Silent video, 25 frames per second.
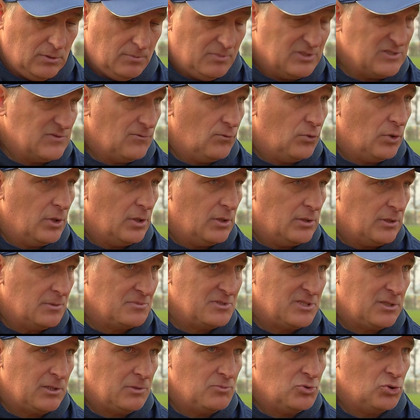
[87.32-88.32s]
позволили нам
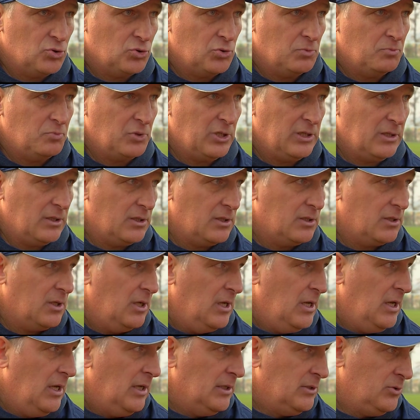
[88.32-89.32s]
с таким счетом проиграть.
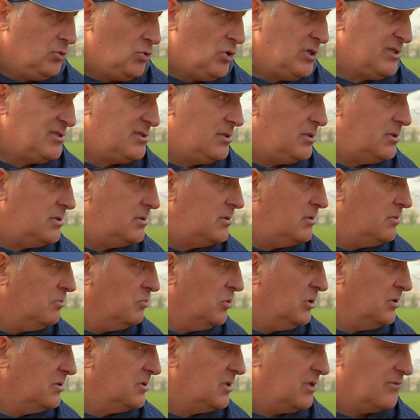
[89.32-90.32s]
Ну а здесь
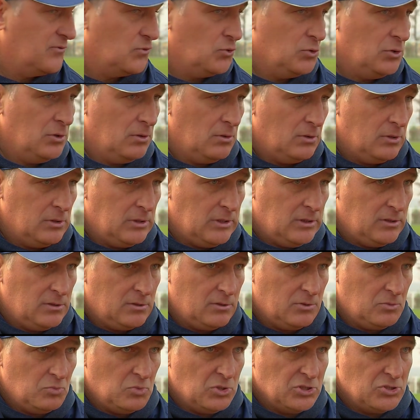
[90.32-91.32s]
мы ставку делали на
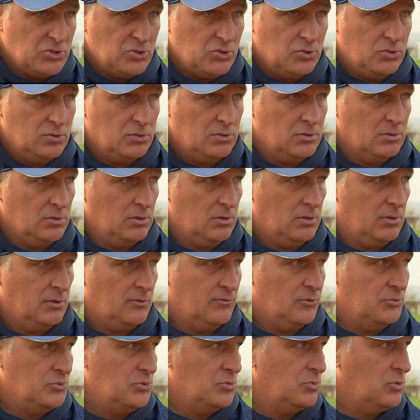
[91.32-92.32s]
этот матч,
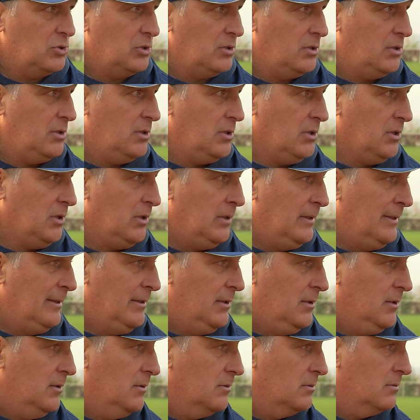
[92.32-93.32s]
в общем-то, и
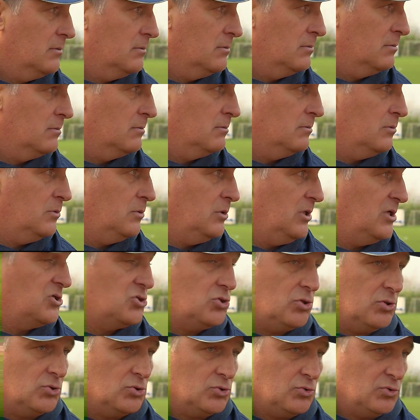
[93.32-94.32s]
я
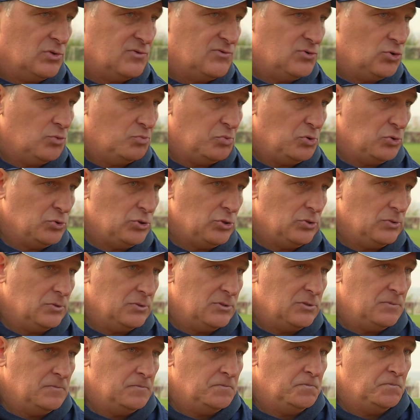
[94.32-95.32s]
считаю, что у нас все получилось.